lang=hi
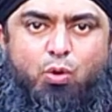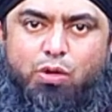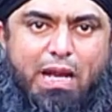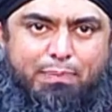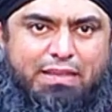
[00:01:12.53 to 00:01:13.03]

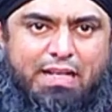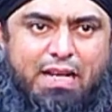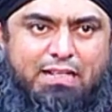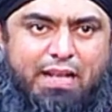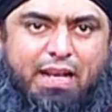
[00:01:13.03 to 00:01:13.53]
उन्हें पता
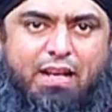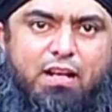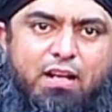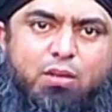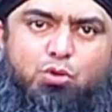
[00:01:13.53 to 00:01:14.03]
ना चले
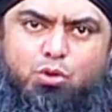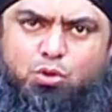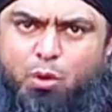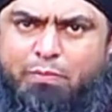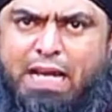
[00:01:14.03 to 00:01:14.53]
तो
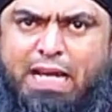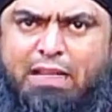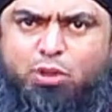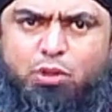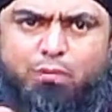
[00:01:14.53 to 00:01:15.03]
तुम ये
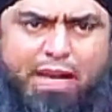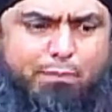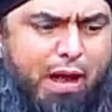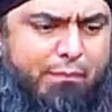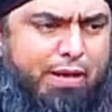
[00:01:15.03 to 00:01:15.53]
कहते हो
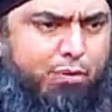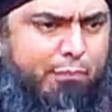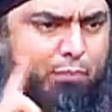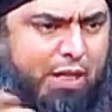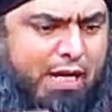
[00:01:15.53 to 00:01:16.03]
तुम्हारे बाबे जो
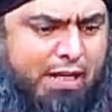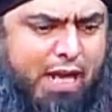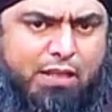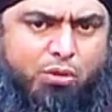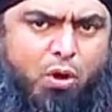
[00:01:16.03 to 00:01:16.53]
है पूरी
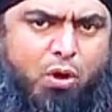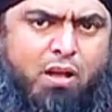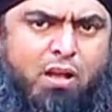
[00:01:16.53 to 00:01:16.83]
कायनात को